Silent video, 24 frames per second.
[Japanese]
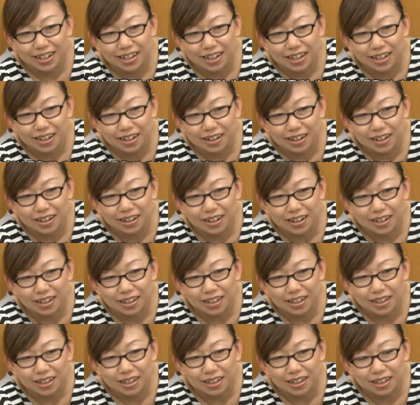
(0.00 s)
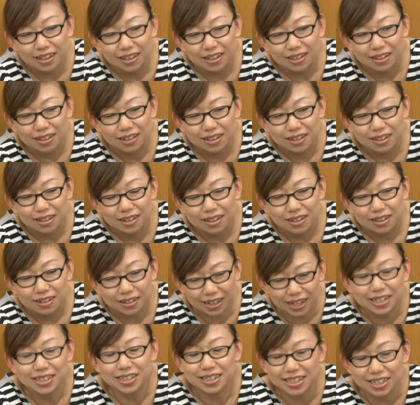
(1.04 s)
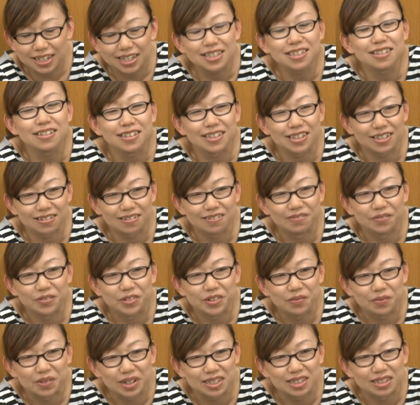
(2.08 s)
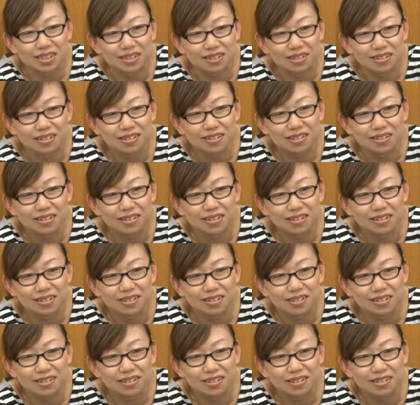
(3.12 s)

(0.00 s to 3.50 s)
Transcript: 子育てはしやすい環境ですかあしやすいと思いますよ